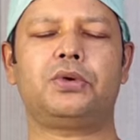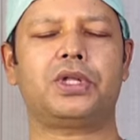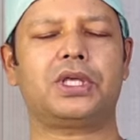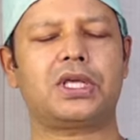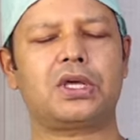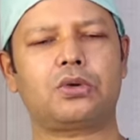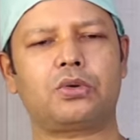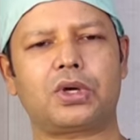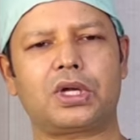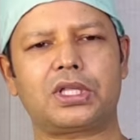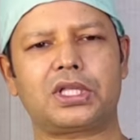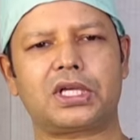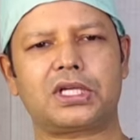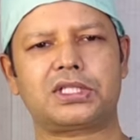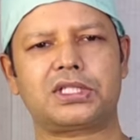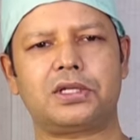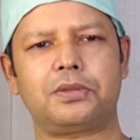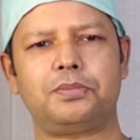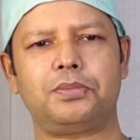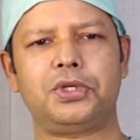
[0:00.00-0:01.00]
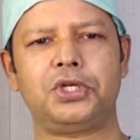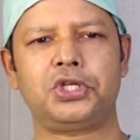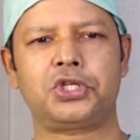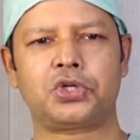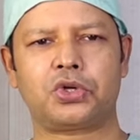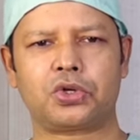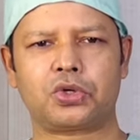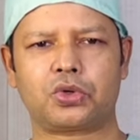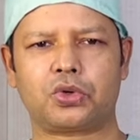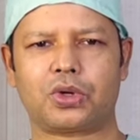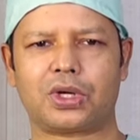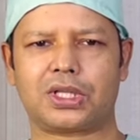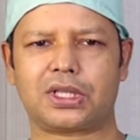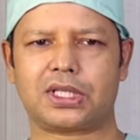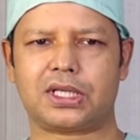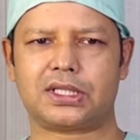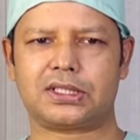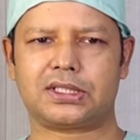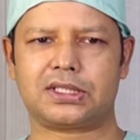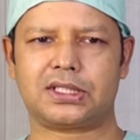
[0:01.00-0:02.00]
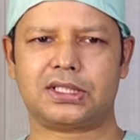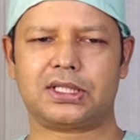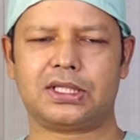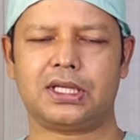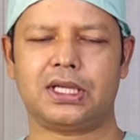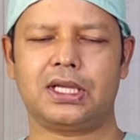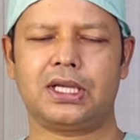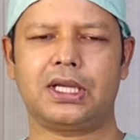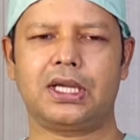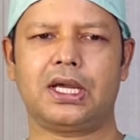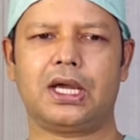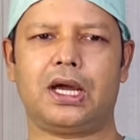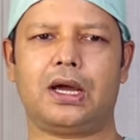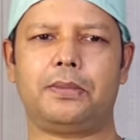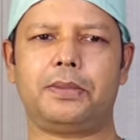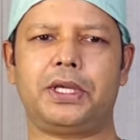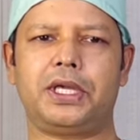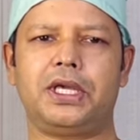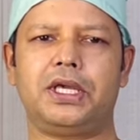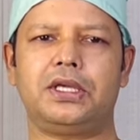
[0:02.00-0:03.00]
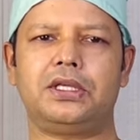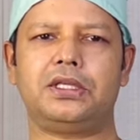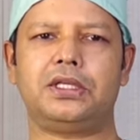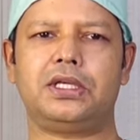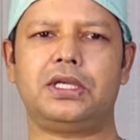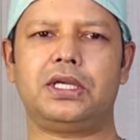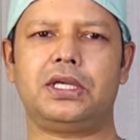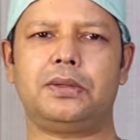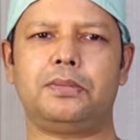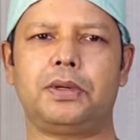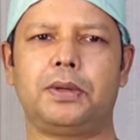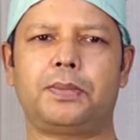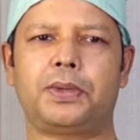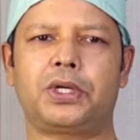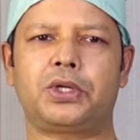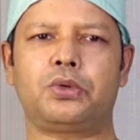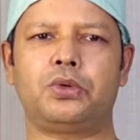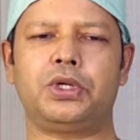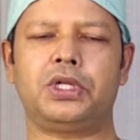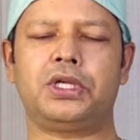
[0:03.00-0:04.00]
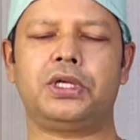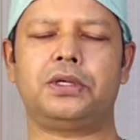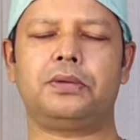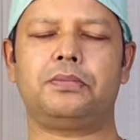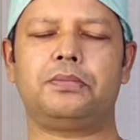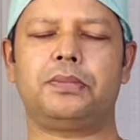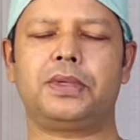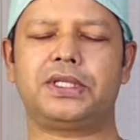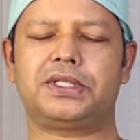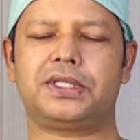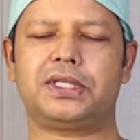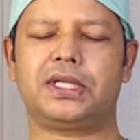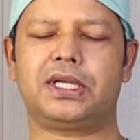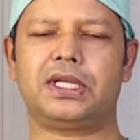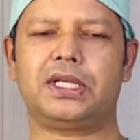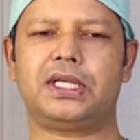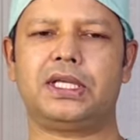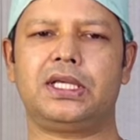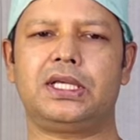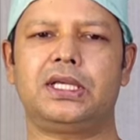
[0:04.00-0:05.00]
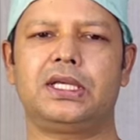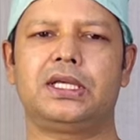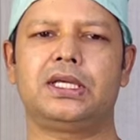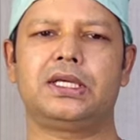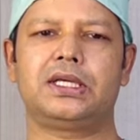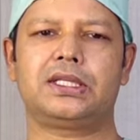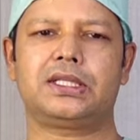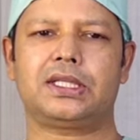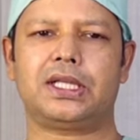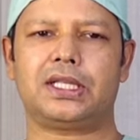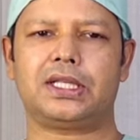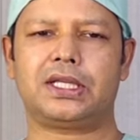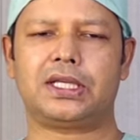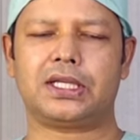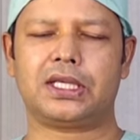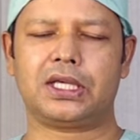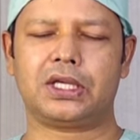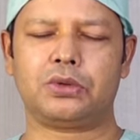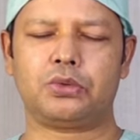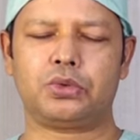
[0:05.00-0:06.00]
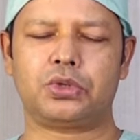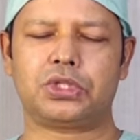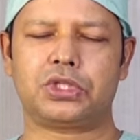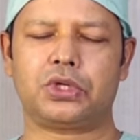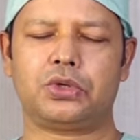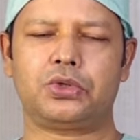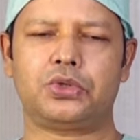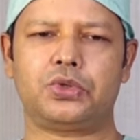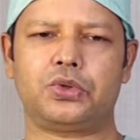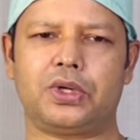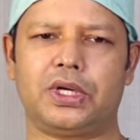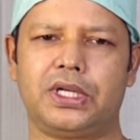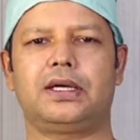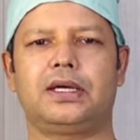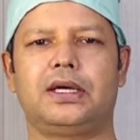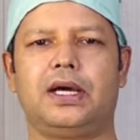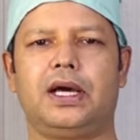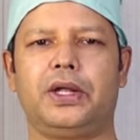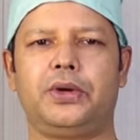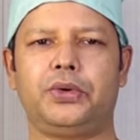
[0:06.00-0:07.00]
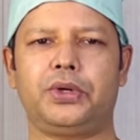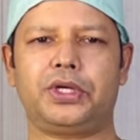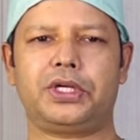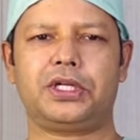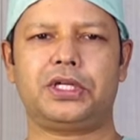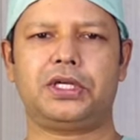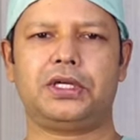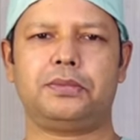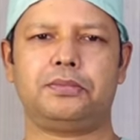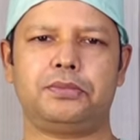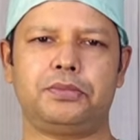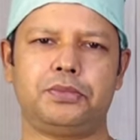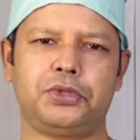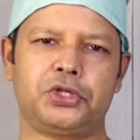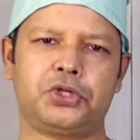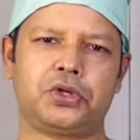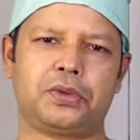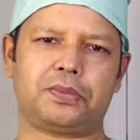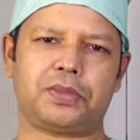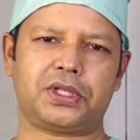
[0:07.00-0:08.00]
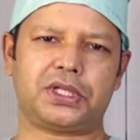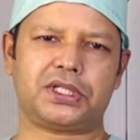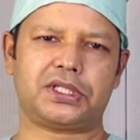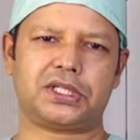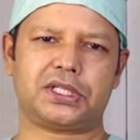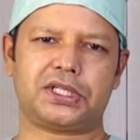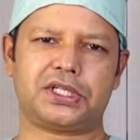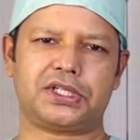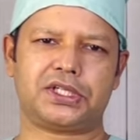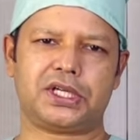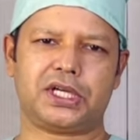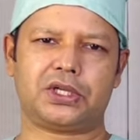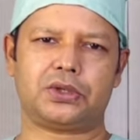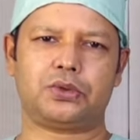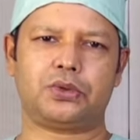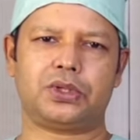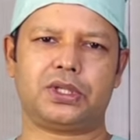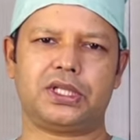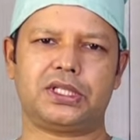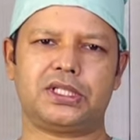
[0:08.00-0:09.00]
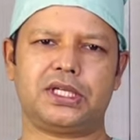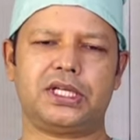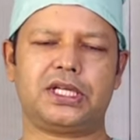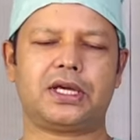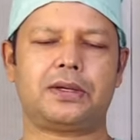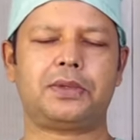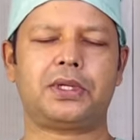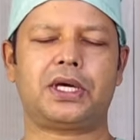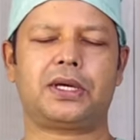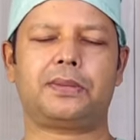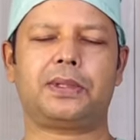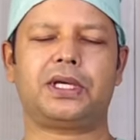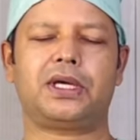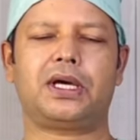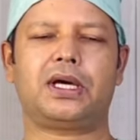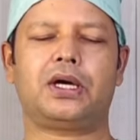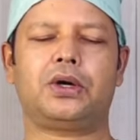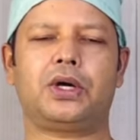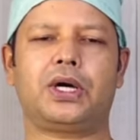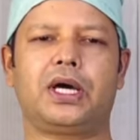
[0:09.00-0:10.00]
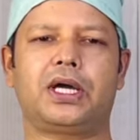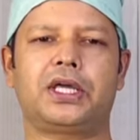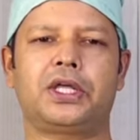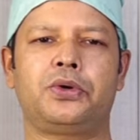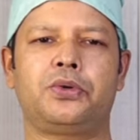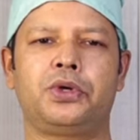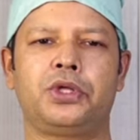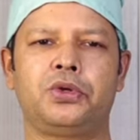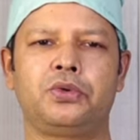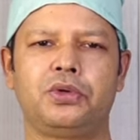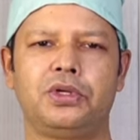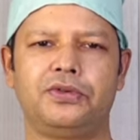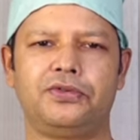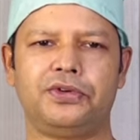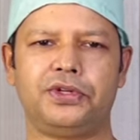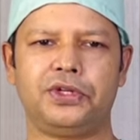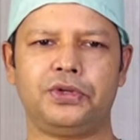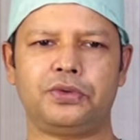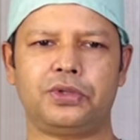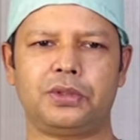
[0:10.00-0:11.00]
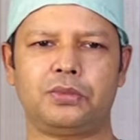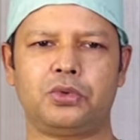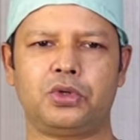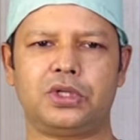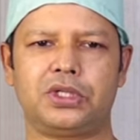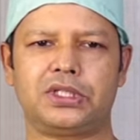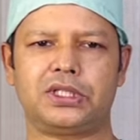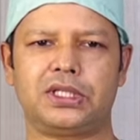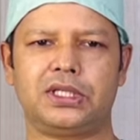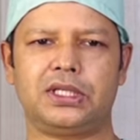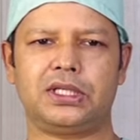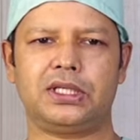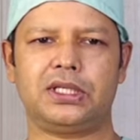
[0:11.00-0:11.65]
অনেকে করাতে আসেন পি শর্ট করাতে আসেন আমি এই যে এই ব্যাপারগুলি বেসিক্যালি তাদেরকে উৎসাহ যোগাই আরও একটা বিষয় আপনাদের সাথে শেয়ার করতে চাই এটা আমি আগের অনেকগুলি ভিডিওতে বলেছি